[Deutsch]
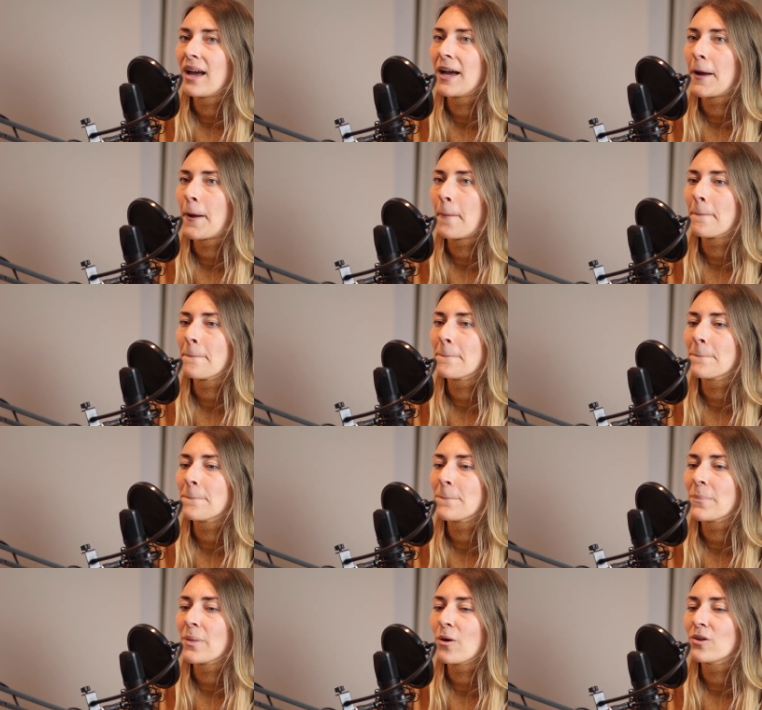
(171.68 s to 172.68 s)

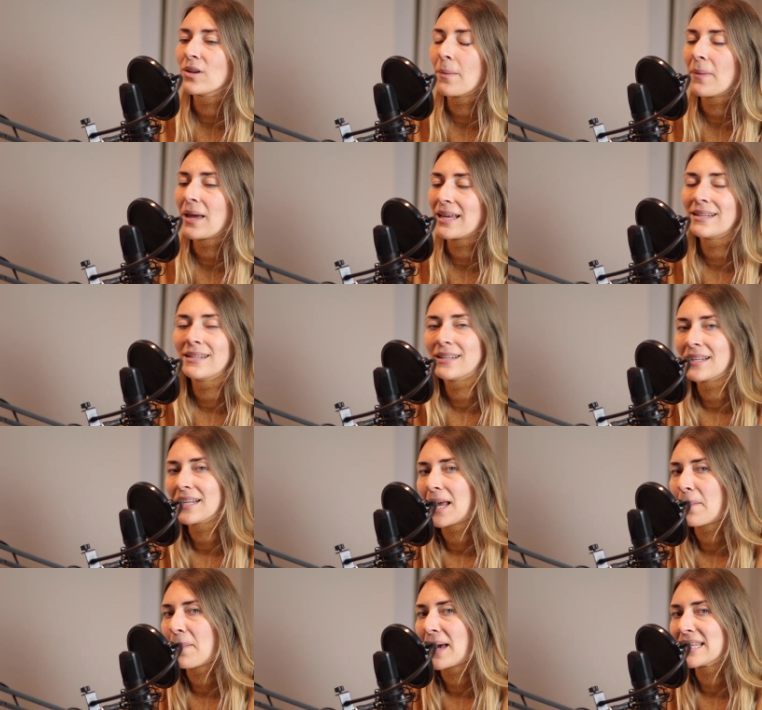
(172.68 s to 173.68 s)
Ähm, und am
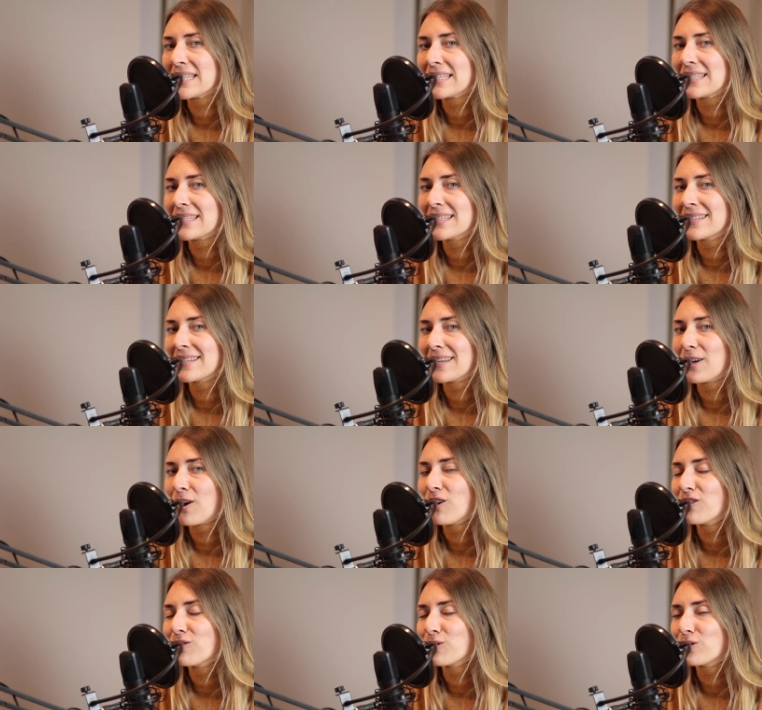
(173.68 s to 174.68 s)
Ende ja meistens die
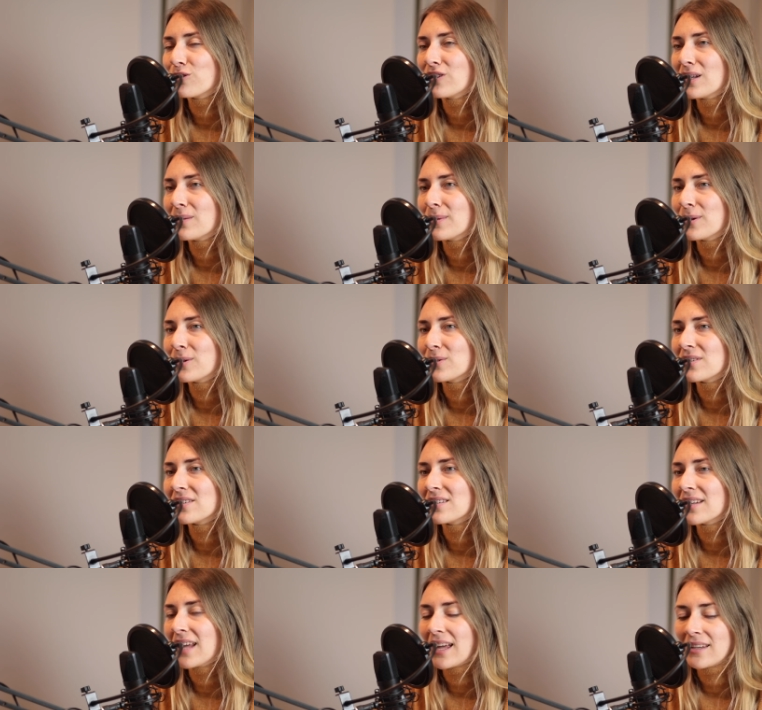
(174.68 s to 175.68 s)
Hollywood-Filme
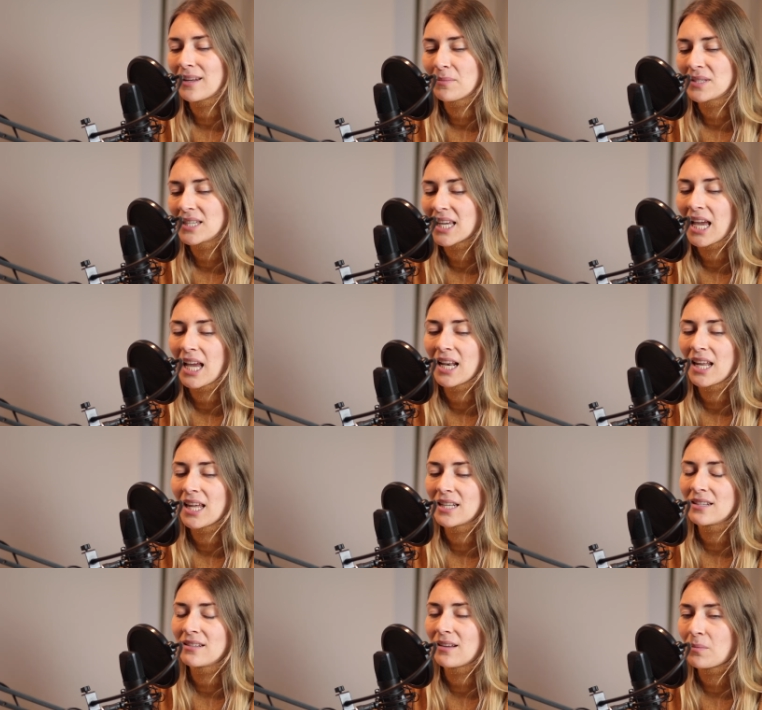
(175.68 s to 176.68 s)
und ja, die haben sich
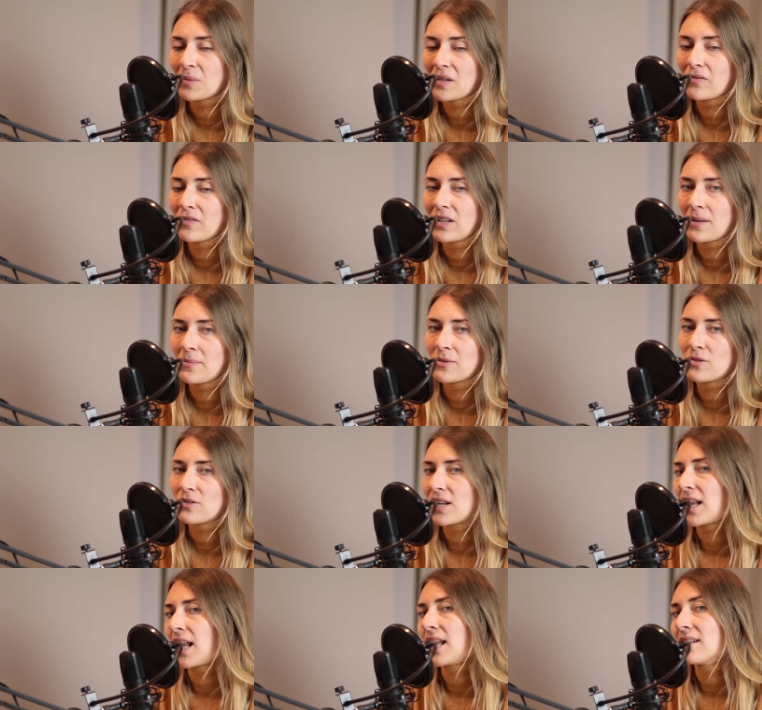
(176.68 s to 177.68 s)
kennengelernt, haben sich verliebt und
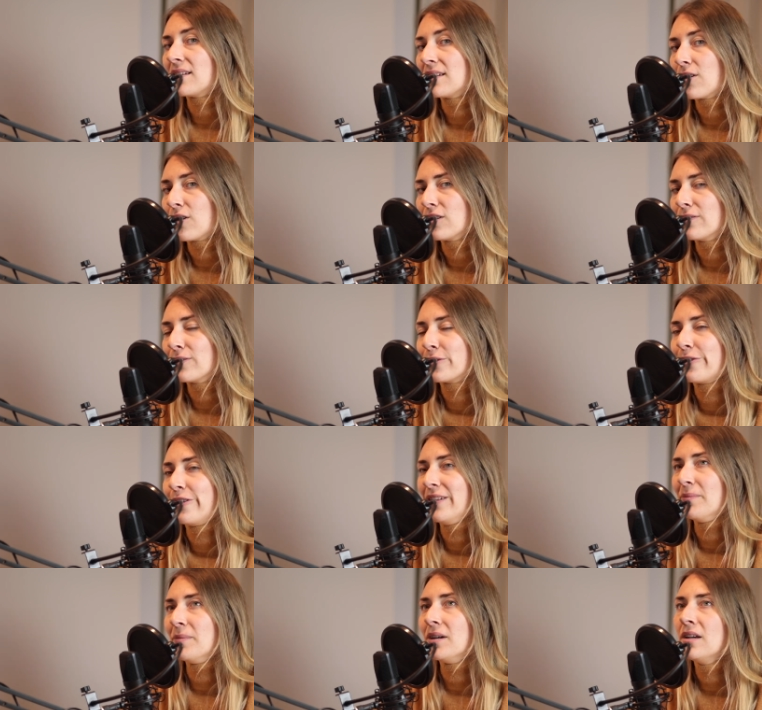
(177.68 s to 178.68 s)
dann enden die
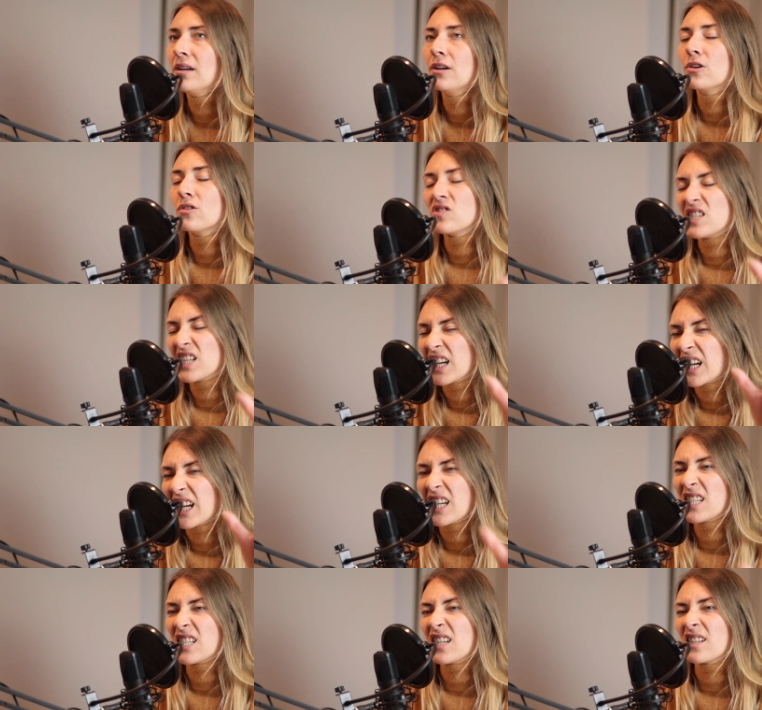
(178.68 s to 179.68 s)
Hollywood-Filme. Und der
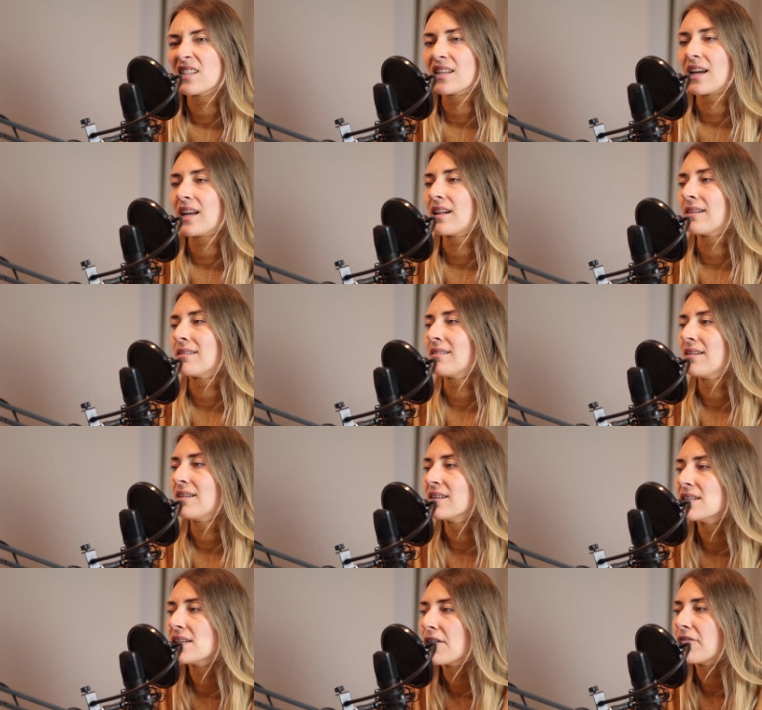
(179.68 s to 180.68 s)
richtige Teil,
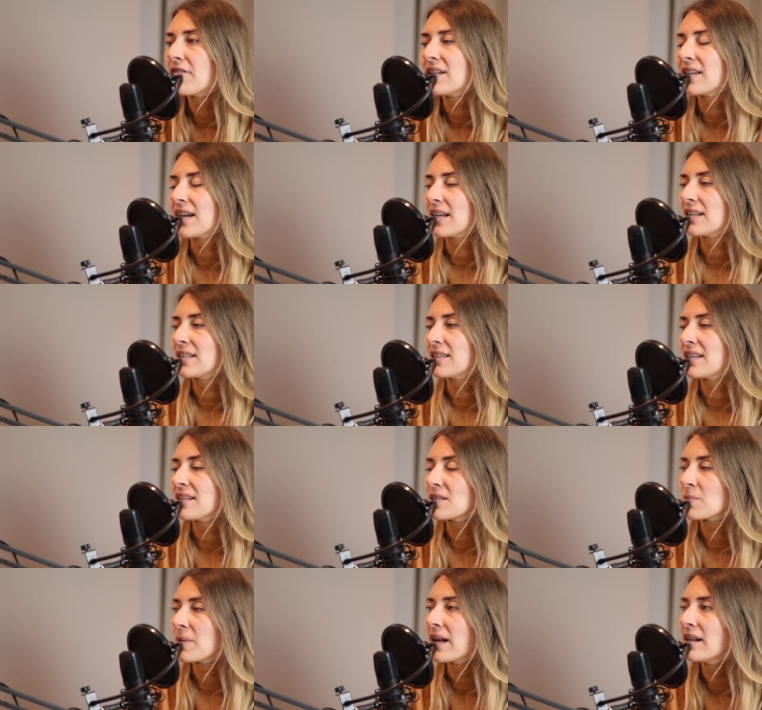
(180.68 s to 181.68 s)
der fehlt eigentlich
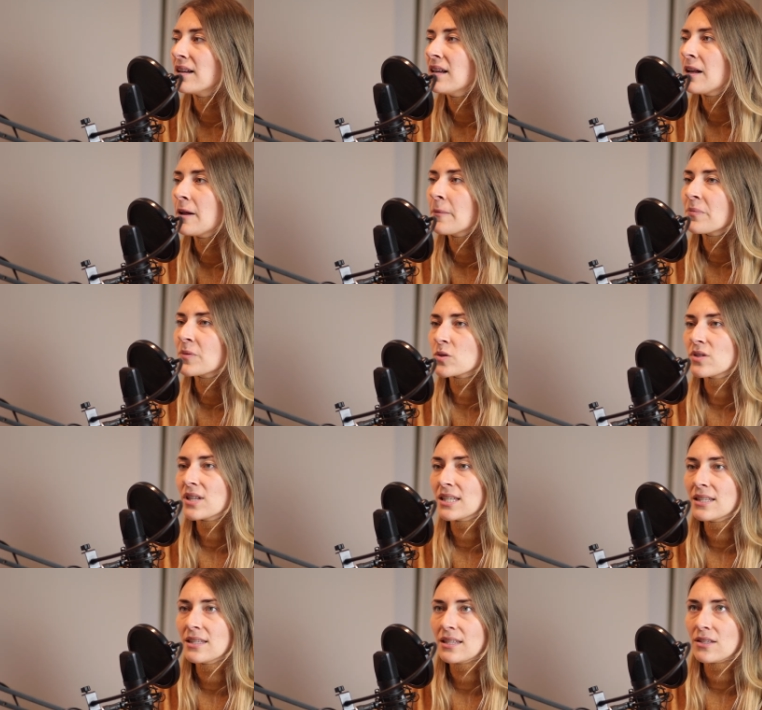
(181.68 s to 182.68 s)
jedes Mal. So,
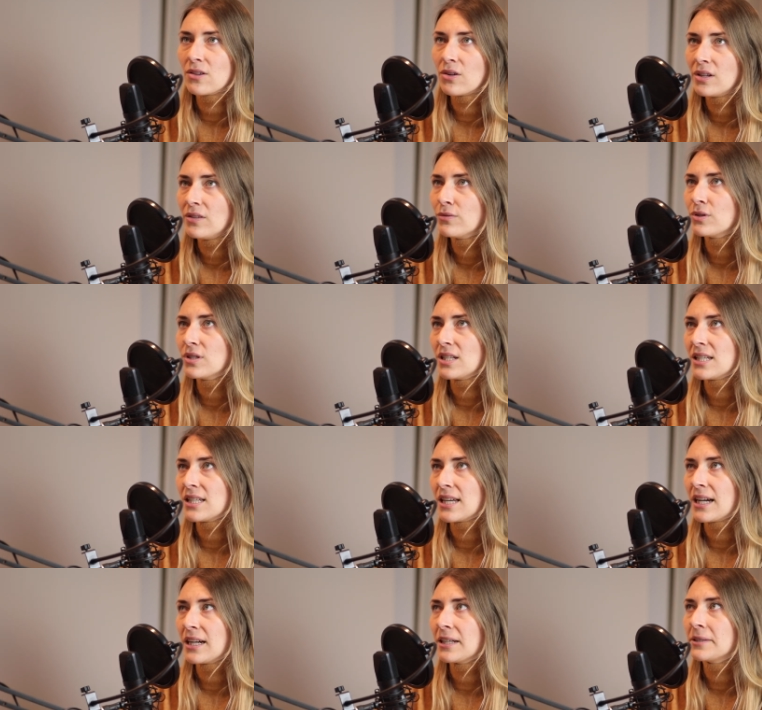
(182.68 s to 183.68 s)
das ist das
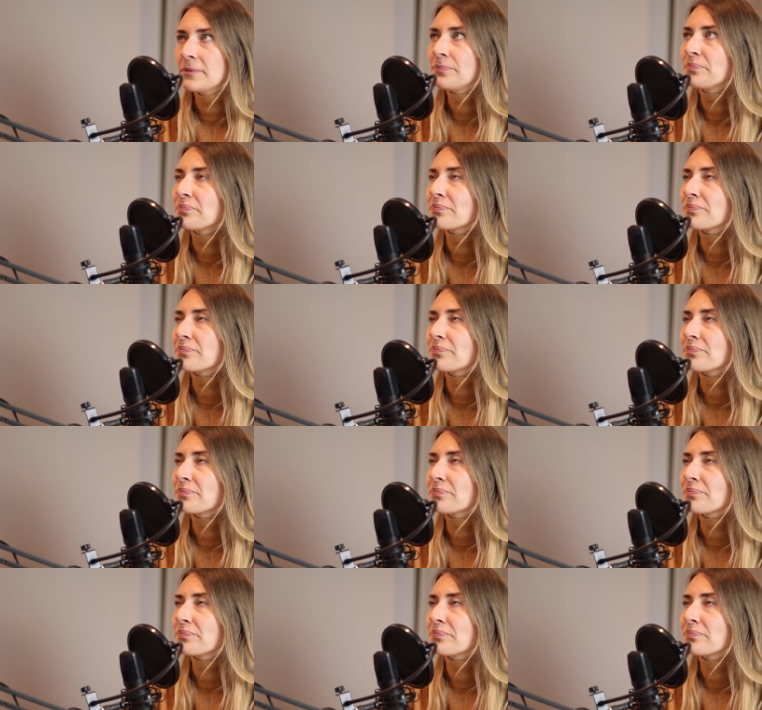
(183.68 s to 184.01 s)
Hollywood-Ideal.